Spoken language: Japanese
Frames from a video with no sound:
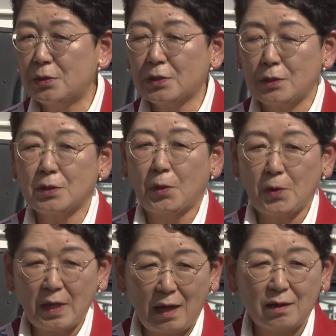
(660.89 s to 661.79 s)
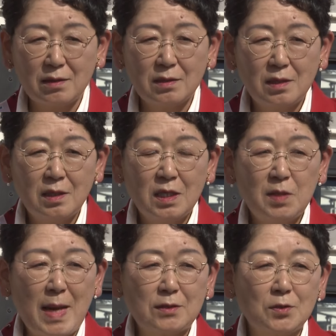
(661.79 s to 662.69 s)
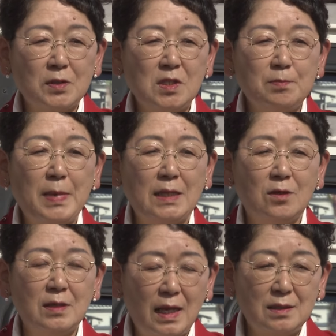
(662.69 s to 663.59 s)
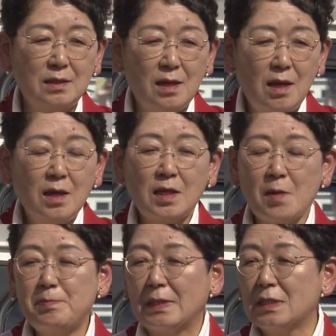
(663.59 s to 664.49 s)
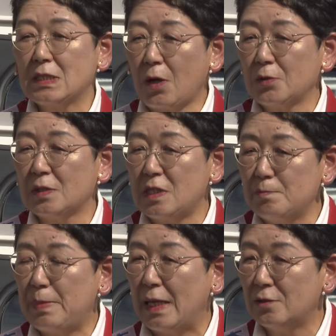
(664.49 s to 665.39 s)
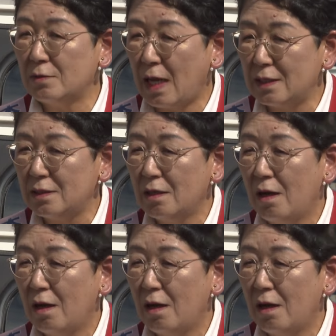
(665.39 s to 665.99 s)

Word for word: を作ることが、被爆の心配のない、原発事故の心配のない、